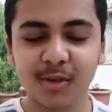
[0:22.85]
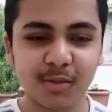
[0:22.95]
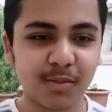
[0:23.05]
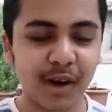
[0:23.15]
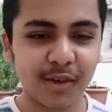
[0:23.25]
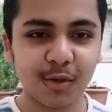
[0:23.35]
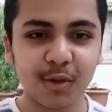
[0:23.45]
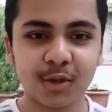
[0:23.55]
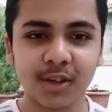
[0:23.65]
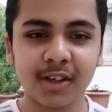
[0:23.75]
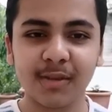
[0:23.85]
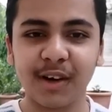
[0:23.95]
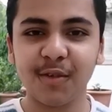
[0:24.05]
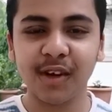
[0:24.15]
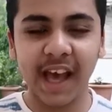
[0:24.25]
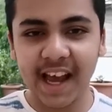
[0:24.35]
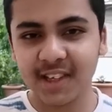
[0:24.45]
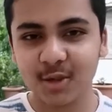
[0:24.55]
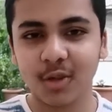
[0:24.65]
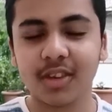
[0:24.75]
स्मार्टफोन को छोड़ के स्मार्टफोन
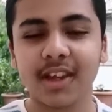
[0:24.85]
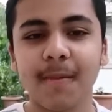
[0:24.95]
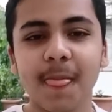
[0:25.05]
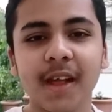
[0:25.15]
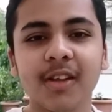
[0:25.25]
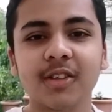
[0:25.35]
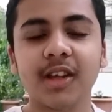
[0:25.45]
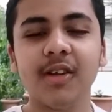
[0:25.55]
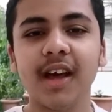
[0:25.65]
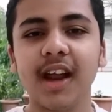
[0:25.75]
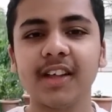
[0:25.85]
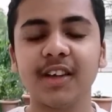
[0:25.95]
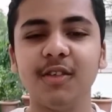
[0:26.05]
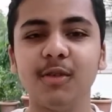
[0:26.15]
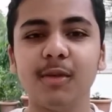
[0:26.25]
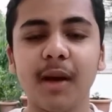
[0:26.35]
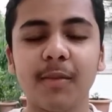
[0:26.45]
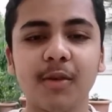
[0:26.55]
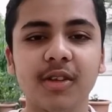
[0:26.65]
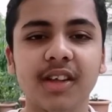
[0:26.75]
हैक्स ढूंढते हैं चलो यार आज की वीडियो में मैं
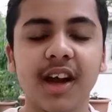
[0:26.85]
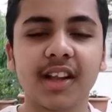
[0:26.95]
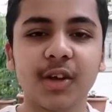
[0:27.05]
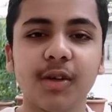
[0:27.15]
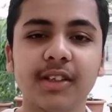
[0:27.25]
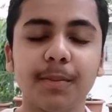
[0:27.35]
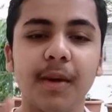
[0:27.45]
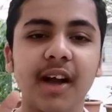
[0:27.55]
आपको दिखाता हूँ ऐसे